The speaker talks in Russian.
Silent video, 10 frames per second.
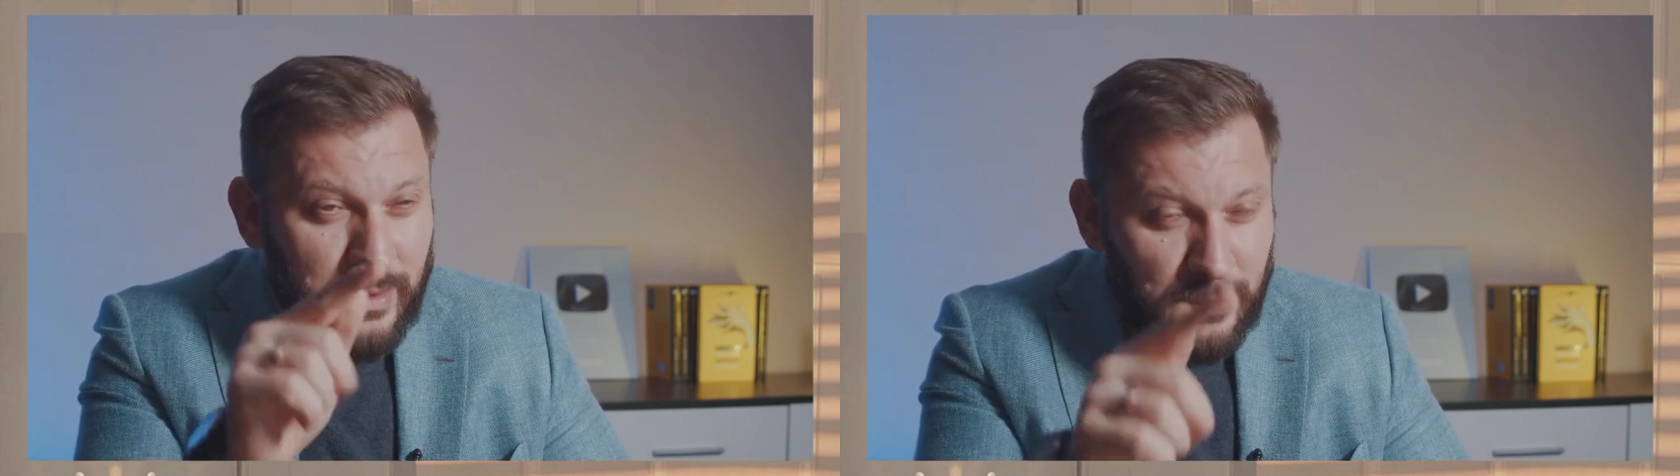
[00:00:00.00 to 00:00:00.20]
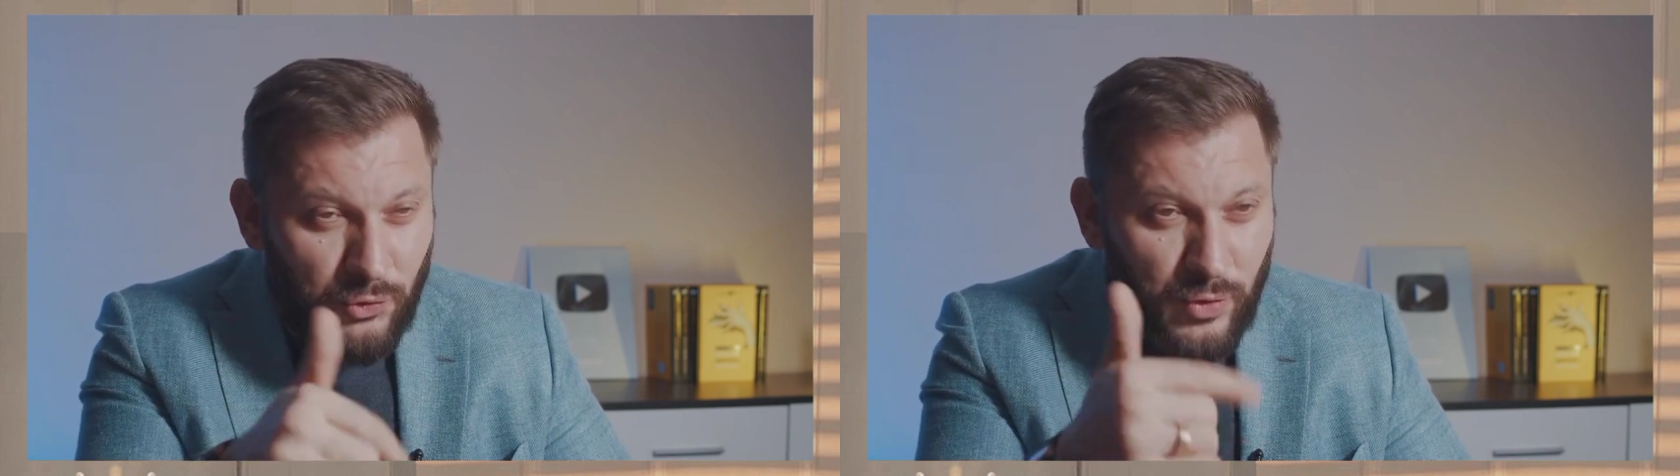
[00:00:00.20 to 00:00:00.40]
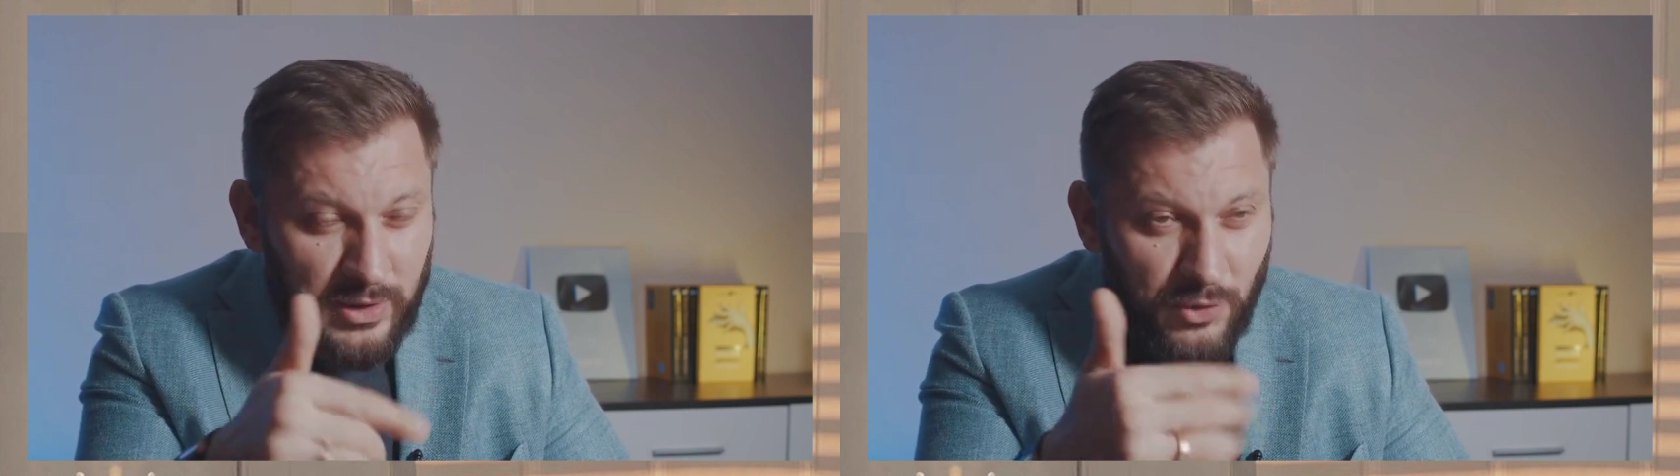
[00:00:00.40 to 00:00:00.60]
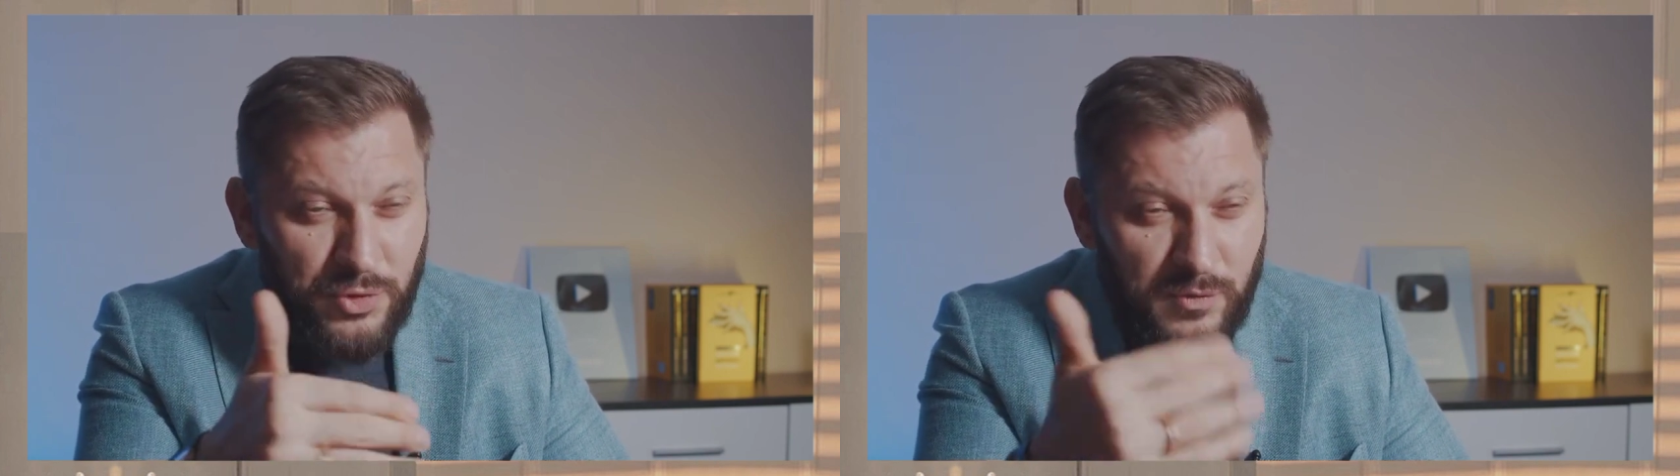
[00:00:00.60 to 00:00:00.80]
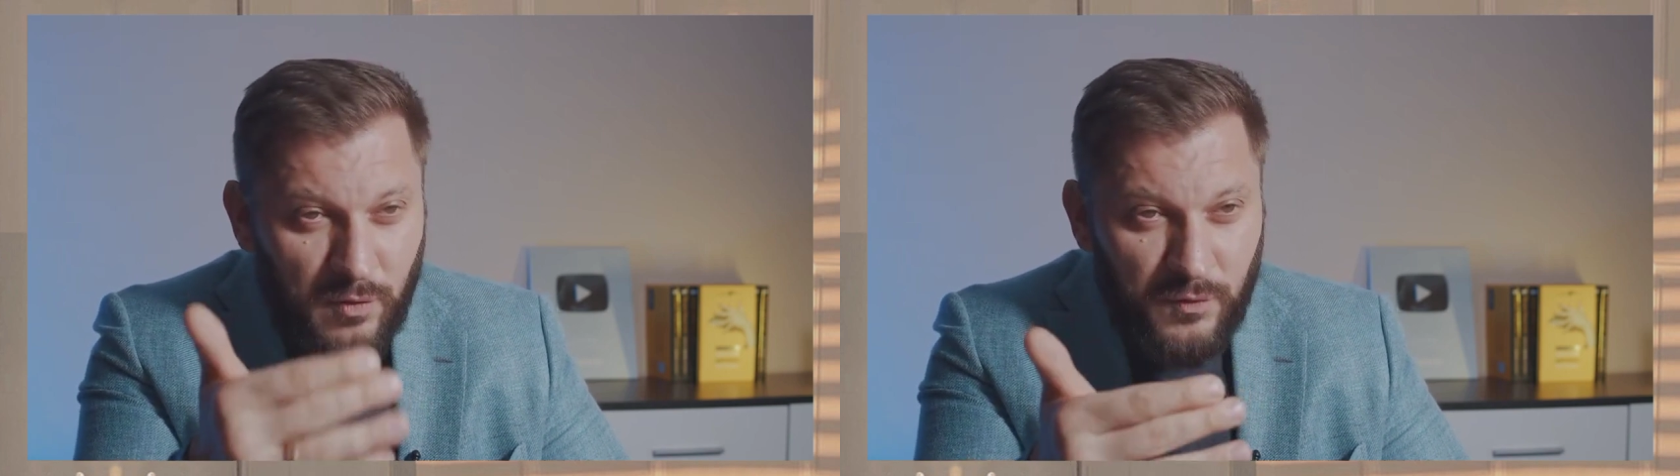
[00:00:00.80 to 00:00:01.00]
которые она
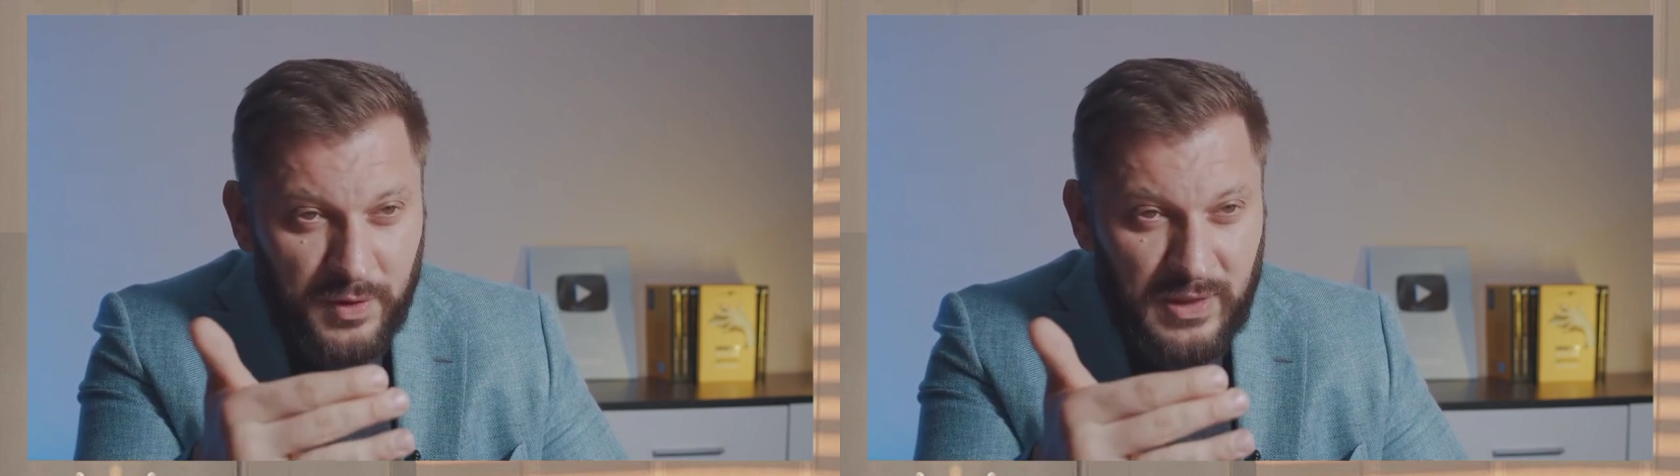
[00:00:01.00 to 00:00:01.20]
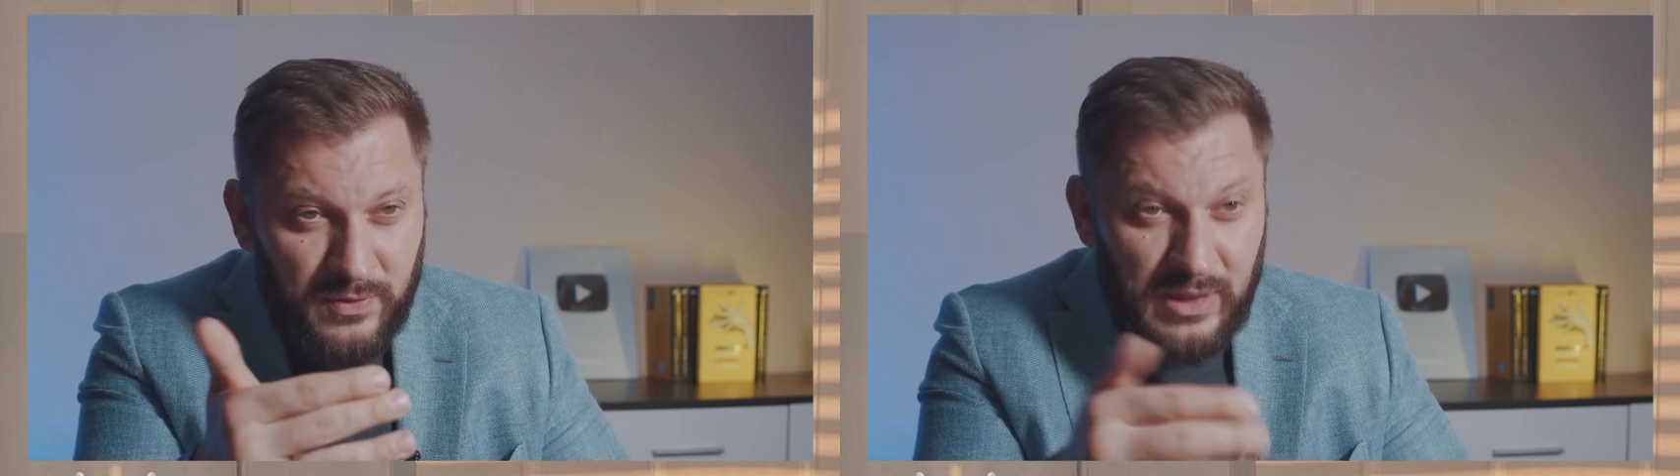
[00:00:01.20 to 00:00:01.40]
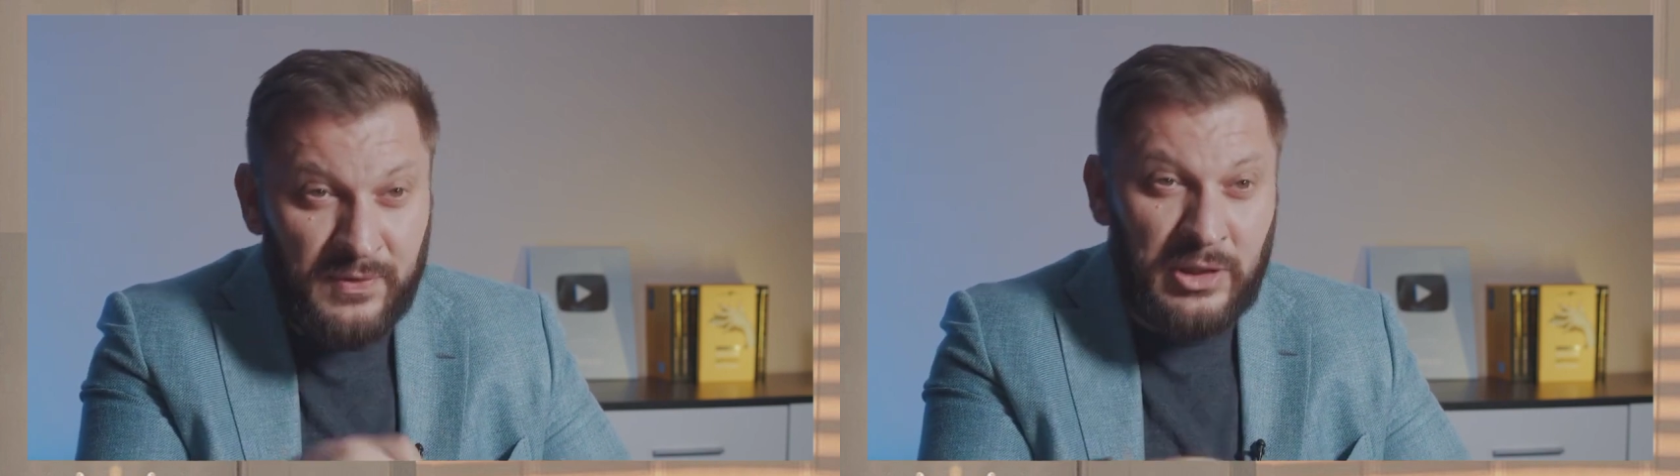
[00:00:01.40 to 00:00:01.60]
у него выявила и